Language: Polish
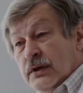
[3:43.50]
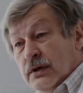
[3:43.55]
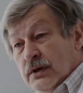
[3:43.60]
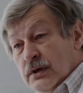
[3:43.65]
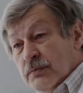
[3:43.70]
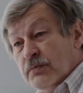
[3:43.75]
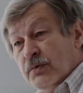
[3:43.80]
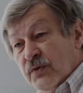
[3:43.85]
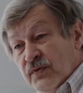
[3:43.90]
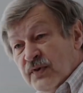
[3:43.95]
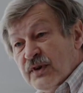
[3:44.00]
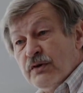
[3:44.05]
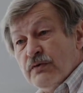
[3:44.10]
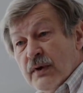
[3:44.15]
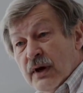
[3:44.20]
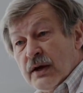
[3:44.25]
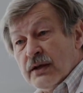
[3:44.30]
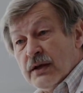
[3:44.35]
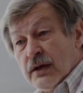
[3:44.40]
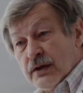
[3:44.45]
i
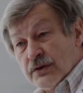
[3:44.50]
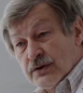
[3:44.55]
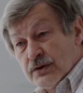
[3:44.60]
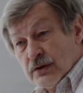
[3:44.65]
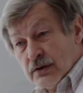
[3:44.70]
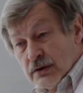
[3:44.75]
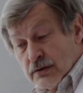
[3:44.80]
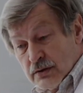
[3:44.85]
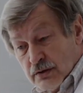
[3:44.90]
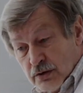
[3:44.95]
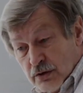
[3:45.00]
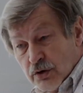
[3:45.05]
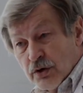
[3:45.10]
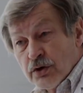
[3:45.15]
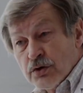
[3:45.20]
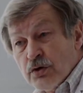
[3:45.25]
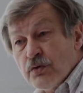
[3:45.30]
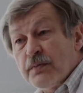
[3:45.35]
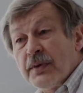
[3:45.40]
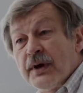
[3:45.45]
powikłania, czyli
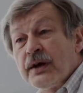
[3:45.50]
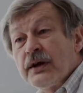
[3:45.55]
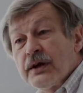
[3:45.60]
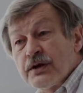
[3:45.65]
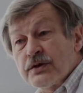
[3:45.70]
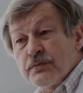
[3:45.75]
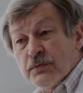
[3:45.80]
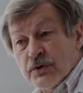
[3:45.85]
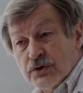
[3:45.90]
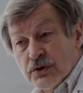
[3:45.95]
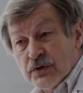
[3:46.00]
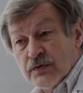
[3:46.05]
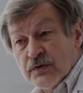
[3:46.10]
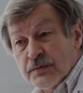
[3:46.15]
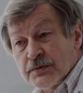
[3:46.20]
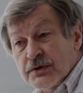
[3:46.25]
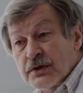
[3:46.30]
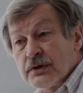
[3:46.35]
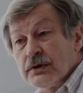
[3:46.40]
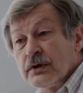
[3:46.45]
chronią pęcherz moczowy
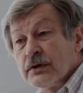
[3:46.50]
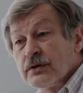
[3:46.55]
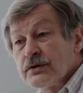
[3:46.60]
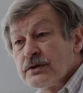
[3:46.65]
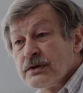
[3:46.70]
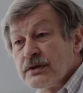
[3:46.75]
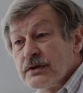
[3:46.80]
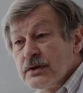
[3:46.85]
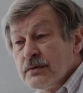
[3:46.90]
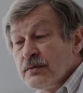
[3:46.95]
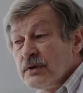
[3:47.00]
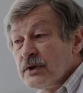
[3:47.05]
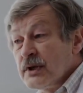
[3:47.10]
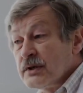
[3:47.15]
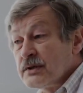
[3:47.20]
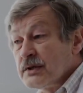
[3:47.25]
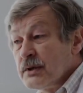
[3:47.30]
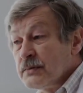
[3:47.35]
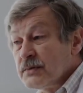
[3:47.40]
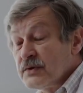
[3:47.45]
przed niekorzystnymi
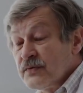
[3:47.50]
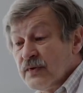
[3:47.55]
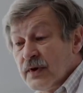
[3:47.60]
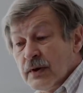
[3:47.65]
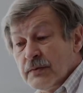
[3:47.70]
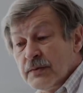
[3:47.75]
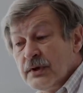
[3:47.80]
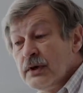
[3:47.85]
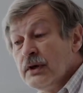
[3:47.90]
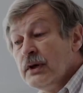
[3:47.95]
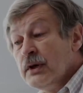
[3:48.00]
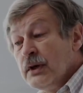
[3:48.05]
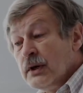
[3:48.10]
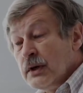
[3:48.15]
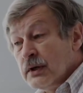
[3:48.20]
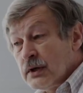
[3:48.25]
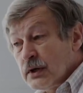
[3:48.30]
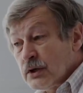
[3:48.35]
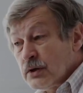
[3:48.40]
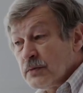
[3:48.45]
następstwami.
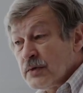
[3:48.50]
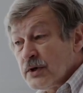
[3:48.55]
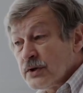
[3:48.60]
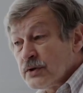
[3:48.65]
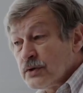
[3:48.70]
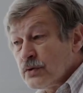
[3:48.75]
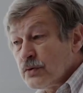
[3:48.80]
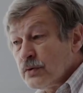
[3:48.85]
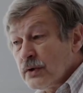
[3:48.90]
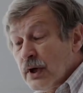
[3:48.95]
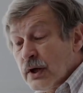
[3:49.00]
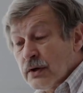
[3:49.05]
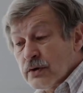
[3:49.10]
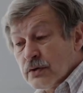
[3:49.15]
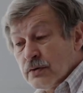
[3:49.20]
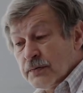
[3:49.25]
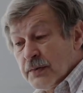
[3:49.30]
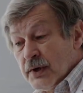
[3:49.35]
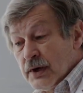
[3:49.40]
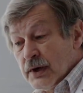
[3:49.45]
Natomiast druga
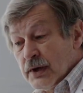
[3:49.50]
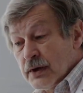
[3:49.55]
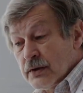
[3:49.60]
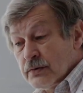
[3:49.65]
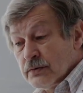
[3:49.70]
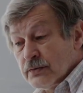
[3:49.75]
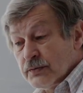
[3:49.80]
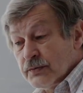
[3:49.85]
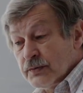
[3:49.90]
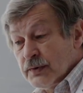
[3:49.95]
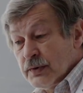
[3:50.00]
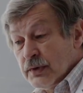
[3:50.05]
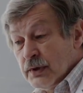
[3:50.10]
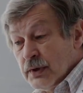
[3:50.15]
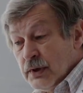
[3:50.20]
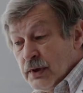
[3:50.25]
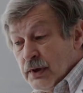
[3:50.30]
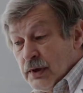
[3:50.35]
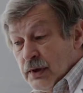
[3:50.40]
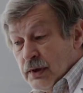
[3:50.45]
grupa leków,
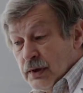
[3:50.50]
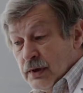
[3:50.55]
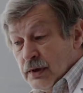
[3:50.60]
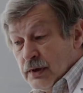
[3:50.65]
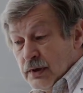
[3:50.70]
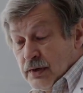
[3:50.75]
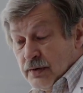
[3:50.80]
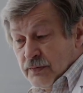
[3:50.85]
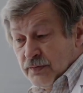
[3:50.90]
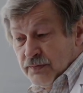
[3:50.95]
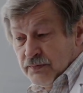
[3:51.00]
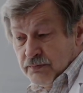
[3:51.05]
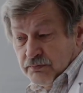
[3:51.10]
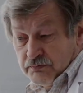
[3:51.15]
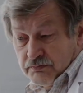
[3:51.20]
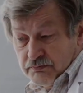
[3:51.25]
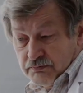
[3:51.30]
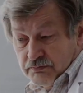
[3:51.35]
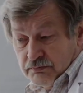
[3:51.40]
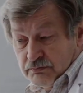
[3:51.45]
e,
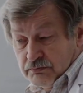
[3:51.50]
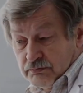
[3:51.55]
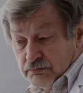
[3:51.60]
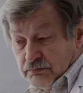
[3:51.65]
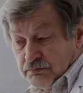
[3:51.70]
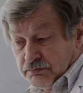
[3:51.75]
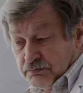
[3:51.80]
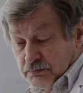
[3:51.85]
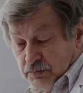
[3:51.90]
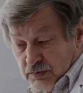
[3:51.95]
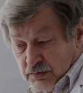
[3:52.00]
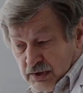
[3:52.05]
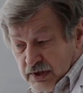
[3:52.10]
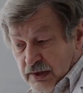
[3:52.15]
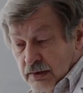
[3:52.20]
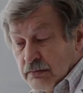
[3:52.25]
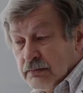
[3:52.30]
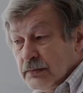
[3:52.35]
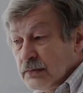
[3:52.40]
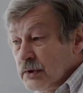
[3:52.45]

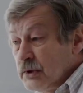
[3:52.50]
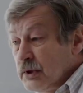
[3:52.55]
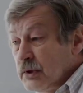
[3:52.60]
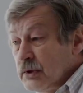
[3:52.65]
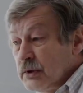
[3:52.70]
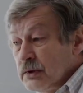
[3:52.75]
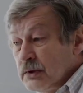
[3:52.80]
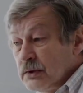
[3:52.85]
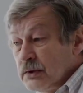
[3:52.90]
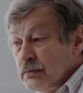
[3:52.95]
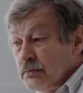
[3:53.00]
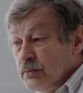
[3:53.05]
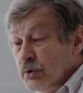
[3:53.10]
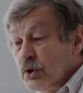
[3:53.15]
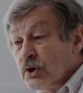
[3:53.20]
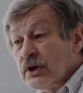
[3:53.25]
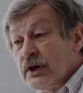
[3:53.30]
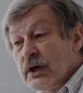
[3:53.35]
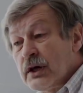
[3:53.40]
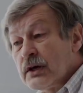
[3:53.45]
e,
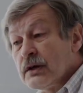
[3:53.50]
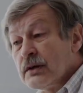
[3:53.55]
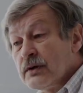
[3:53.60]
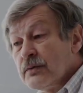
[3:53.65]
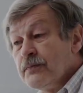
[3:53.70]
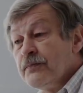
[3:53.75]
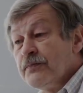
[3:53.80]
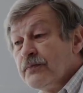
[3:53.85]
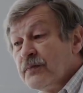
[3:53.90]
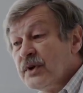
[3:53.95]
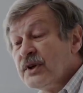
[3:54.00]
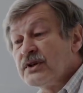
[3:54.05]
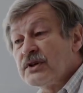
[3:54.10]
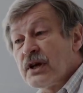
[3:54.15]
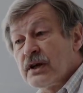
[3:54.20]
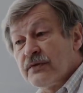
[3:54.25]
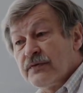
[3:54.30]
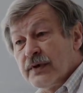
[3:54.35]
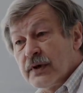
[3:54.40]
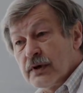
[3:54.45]
blokery
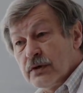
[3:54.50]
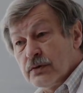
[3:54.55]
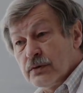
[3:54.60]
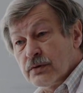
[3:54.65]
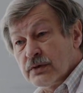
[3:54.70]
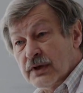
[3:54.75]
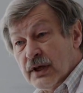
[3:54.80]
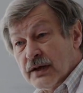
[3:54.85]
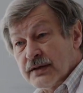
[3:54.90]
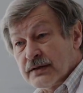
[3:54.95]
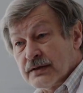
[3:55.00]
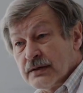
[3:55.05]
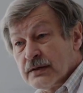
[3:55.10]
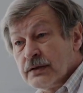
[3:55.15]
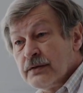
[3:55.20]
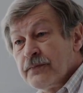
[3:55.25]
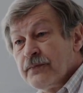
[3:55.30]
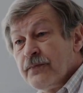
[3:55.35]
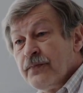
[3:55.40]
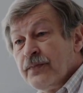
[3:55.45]
5-alfa-reduktazy,
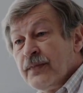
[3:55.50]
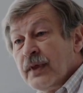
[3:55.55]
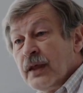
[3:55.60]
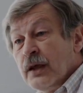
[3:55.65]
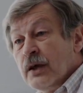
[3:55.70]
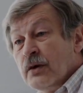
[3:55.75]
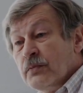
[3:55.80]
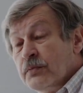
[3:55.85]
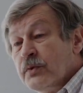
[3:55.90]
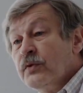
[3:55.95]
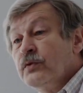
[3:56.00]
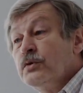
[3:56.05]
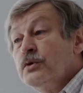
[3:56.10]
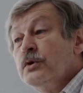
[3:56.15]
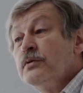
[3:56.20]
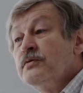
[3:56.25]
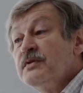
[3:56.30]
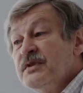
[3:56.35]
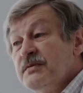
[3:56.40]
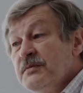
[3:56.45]

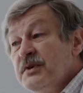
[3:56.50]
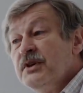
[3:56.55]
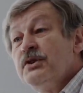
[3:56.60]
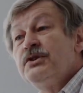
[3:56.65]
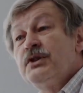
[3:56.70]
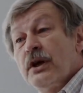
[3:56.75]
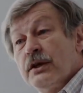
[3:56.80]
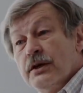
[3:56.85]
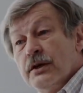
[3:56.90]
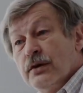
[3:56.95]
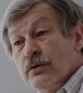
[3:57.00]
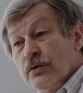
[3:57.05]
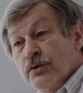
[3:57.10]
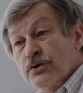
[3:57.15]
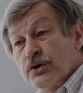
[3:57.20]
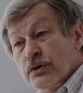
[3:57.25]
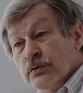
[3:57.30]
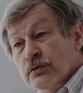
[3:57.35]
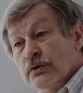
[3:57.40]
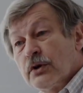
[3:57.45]
powodują zmniejszanie
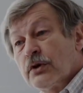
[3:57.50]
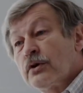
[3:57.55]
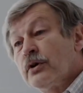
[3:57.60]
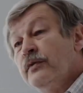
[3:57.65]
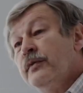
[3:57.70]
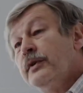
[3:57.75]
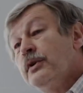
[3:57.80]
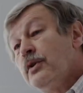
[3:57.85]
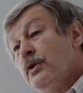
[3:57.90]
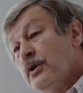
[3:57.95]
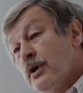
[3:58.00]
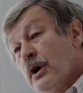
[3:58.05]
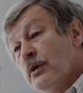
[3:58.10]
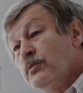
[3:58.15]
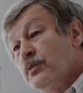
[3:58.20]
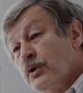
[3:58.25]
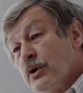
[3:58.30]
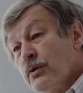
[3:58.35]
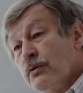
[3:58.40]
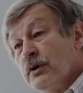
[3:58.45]
gruczołu krokowego i
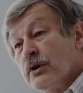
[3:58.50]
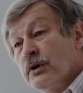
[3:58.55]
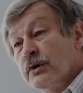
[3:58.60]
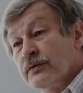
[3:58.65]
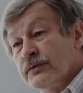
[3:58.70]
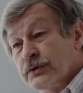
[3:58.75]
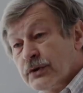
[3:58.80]
hamują jego